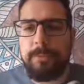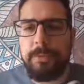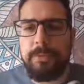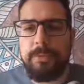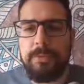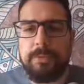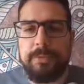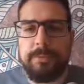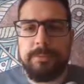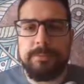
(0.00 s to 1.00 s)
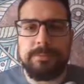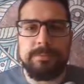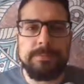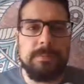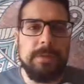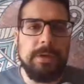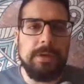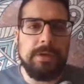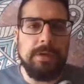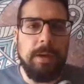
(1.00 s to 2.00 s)
Und ähm,
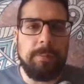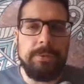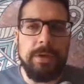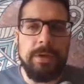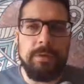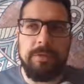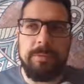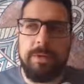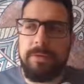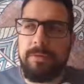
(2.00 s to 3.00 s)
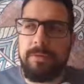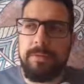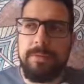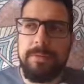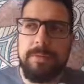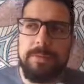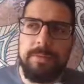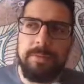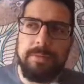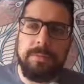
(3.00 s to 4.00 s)
ich habe ja letztes Mal diesen
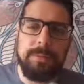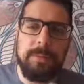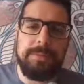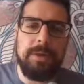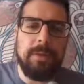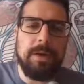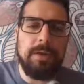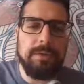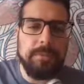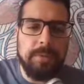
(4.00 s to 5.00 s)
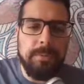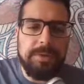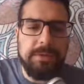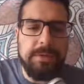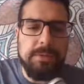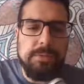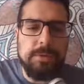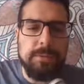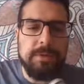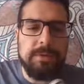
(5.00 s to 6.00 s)
äh, Papier-Dungeon Papier
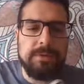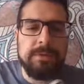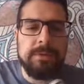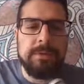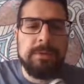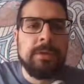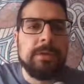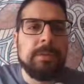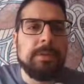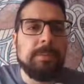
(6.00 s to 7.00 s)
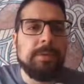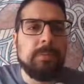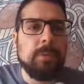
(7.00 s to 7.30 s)
gemacht äh, mit diesem